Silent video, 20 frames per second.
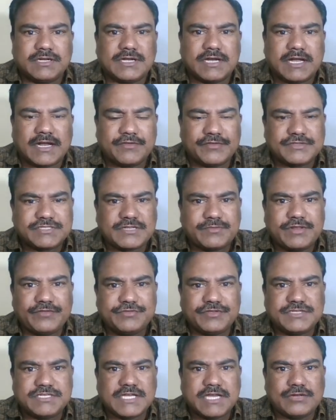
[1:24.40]
అనవసరమైన
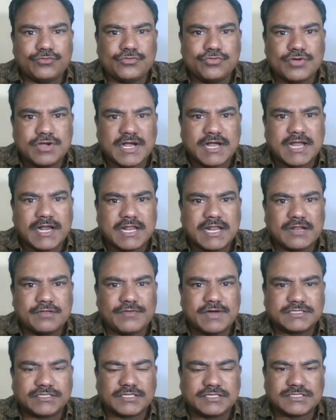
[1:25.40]
విషయాలు ఊహాగానాల
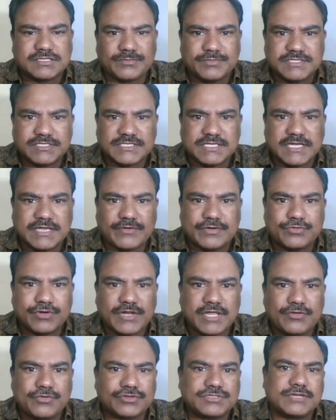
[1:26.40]
వార్తలకు సంబంధించిన ఏమైనా
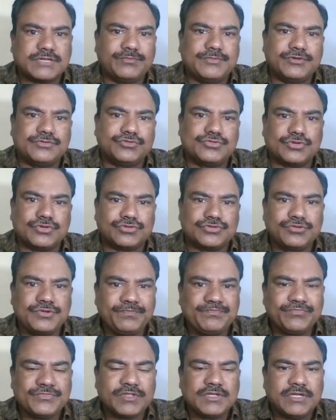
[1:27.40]
ఉన్నాయో ఒకసారి మీరు చూడొచ్చు
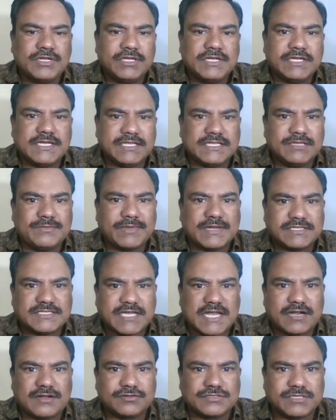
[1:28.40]
ఇది మన
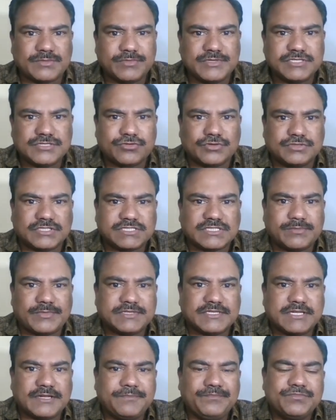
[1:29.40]
ఛానల్కు సంబంధించి కొంత
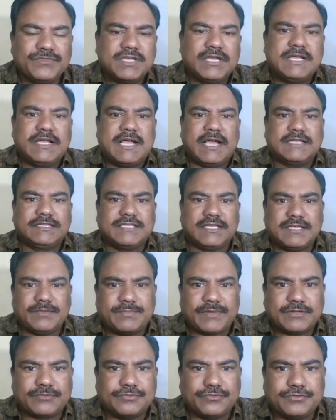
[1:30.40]
సమాచారం అయితే
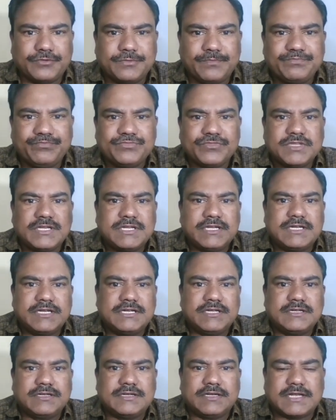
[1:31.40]
మనకు
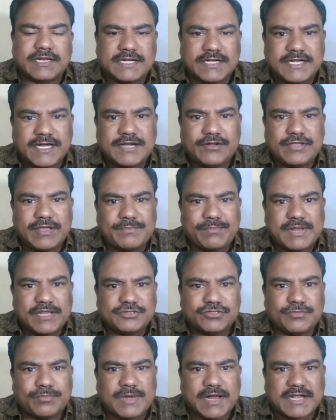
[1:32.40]
రిటైర్డ్
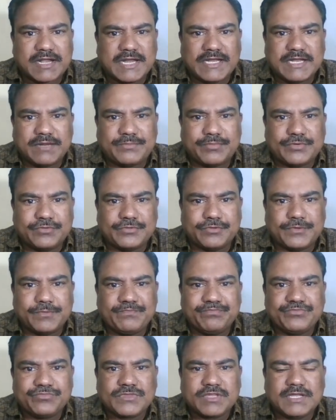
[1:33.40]
ఎంప్లాయీతో మాట్లాడినప్పుడు
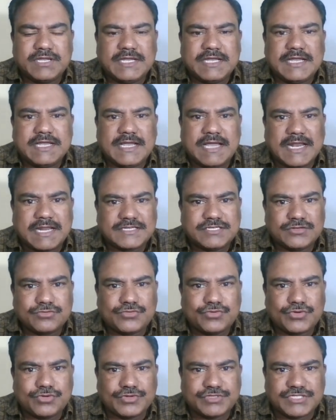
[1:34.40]
ఎలక్షన్
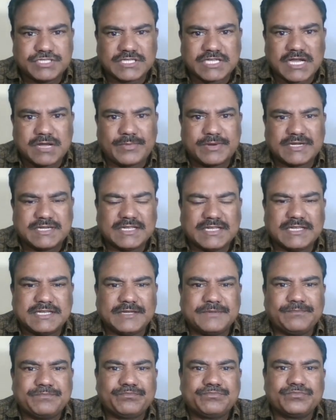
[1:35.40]
కోడ్ వచ్చింది కాబట్టి
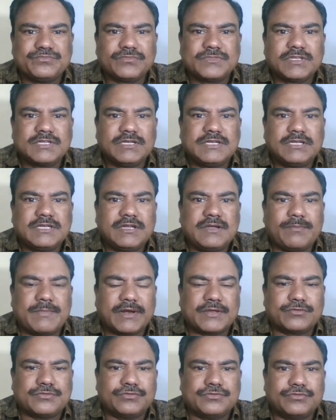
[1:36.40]

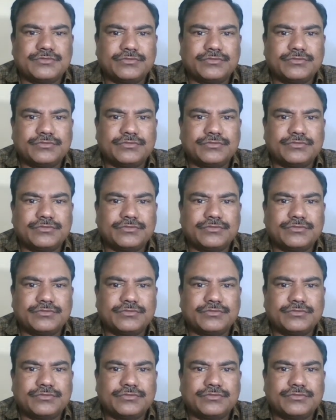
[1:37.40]
మనకు